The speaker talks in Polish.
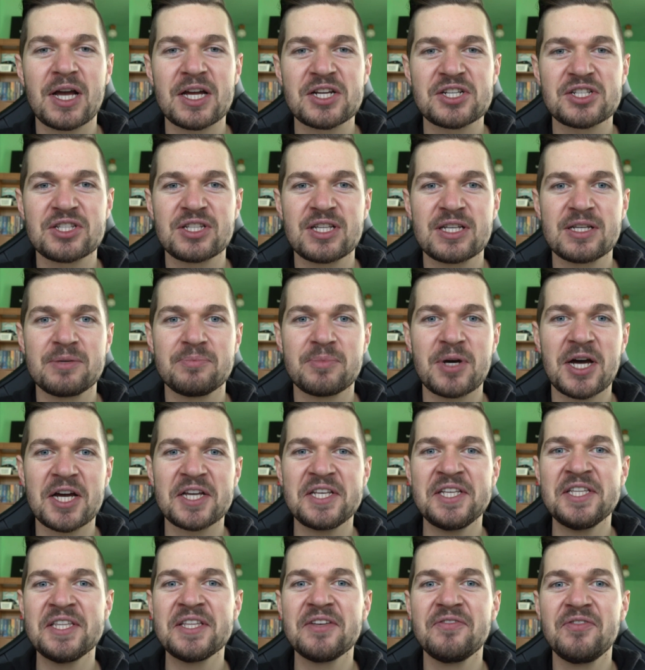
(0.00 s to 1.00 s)
każdy ma
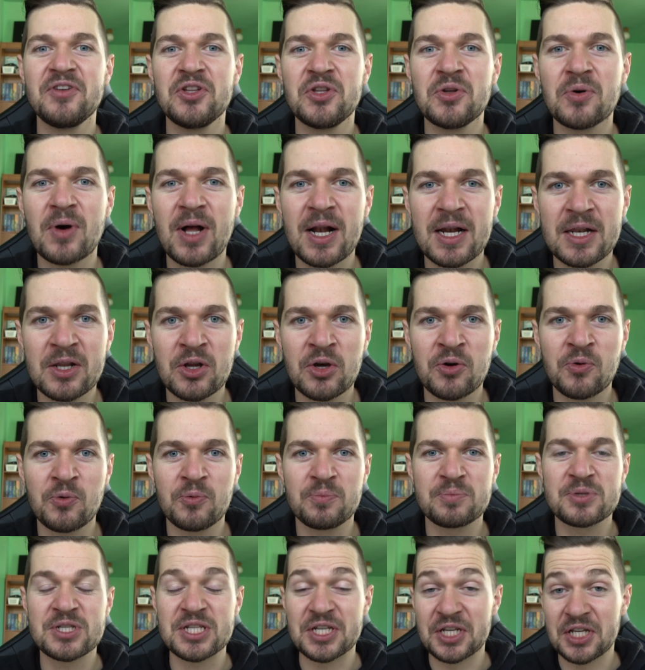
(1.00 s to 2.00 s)

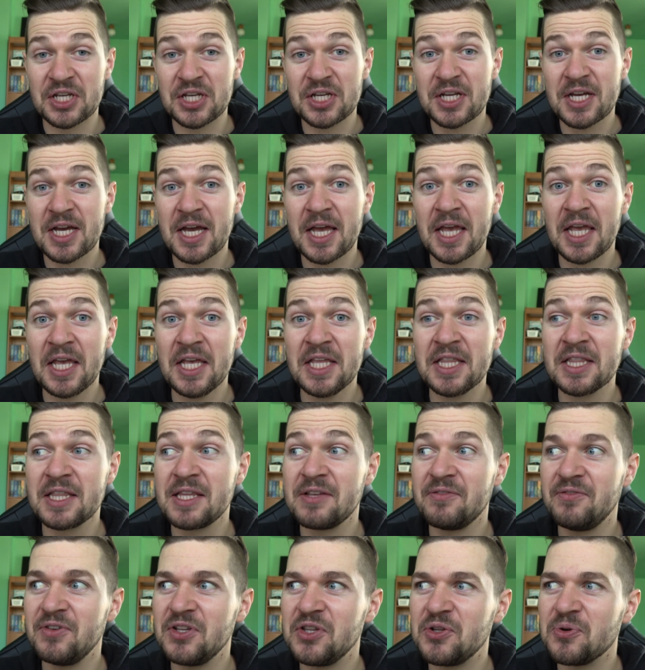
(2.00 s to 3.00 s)
indywidualną psychikę,
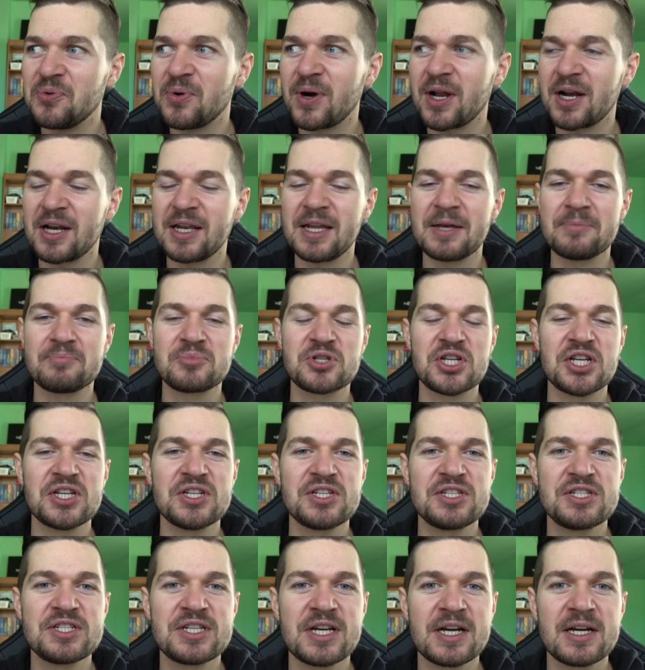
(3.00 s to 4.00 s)
indywidualne
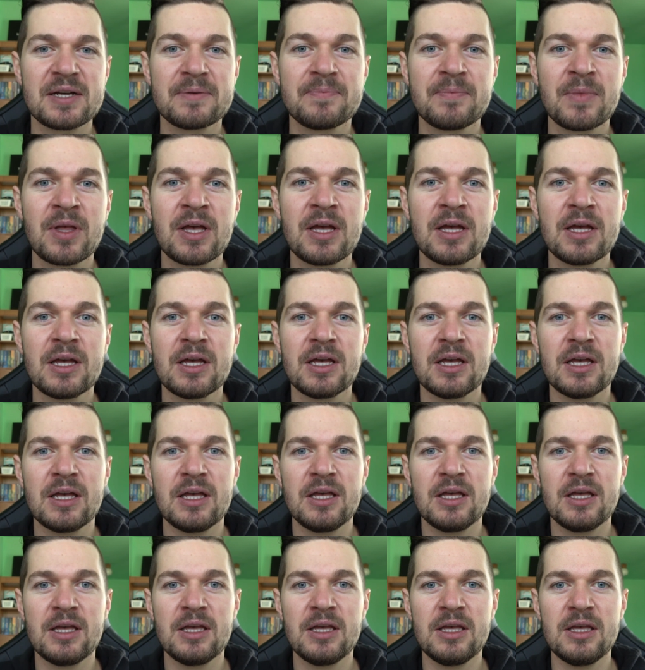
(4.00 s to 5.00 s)
przejścia
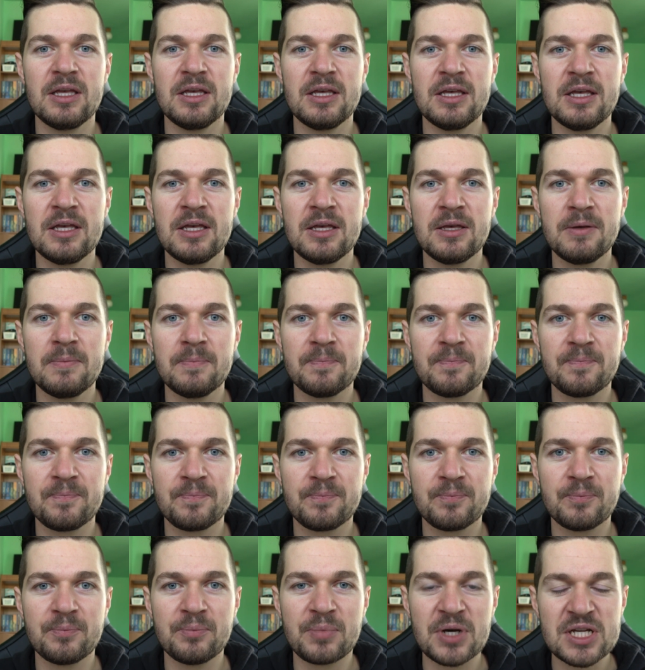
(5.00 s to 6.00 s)
i
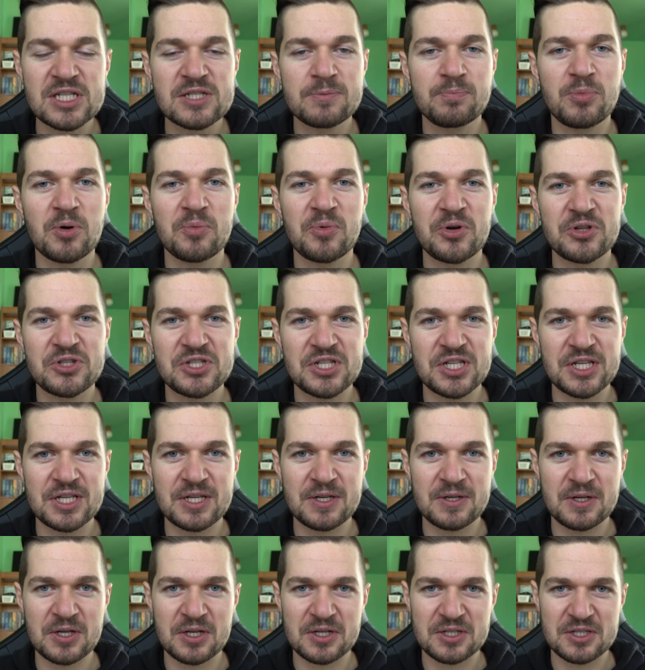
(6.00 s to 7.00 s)
bez
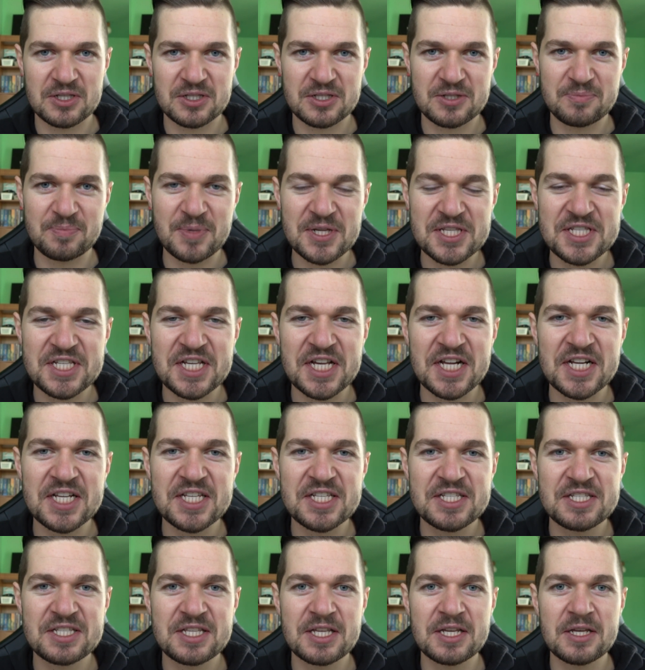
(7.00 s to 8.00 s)
pomocy
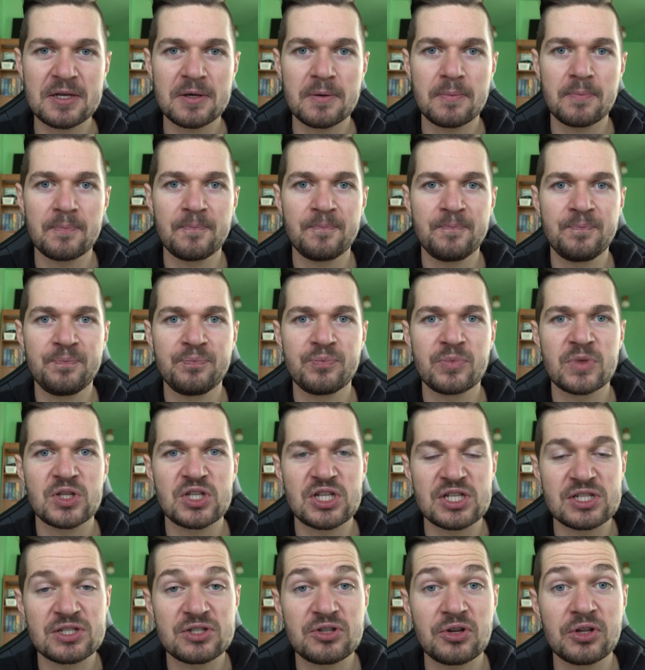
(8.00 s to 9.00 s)
specjalisty
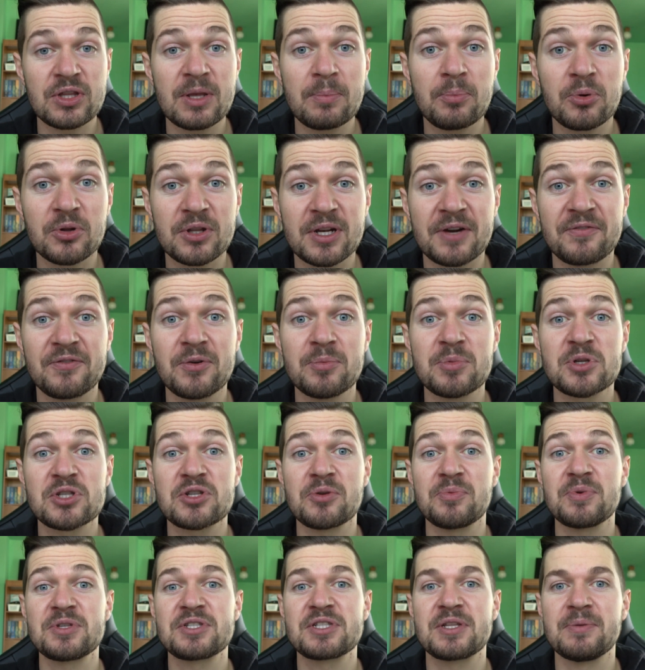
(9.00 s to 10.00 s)
często nie potrafimy
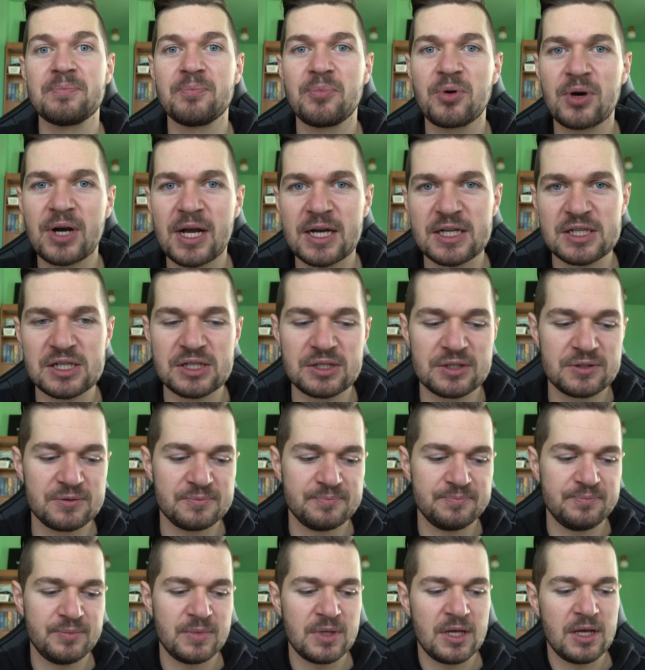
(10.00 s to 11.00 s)
sobie z tym poradzić.
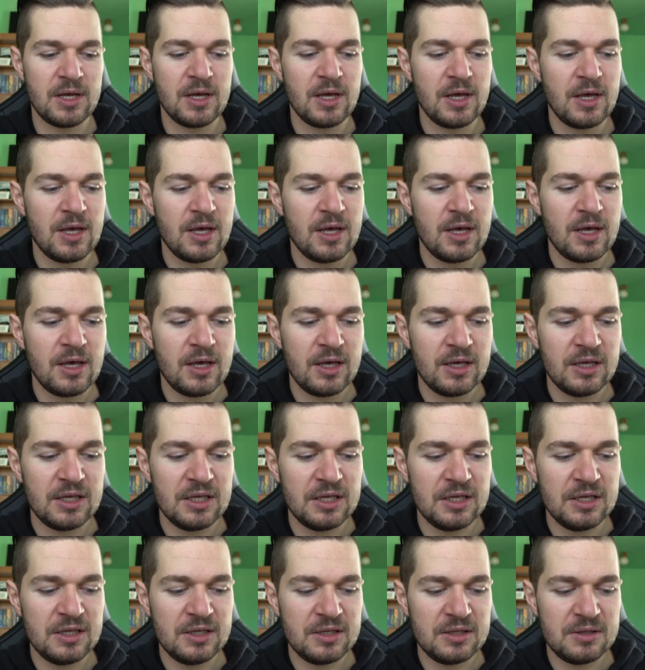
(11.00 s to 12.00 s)

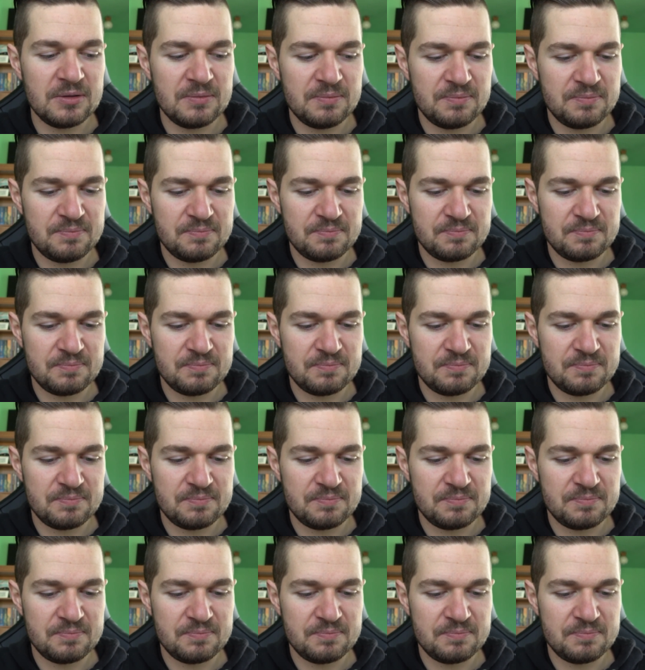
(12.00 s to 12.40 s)
I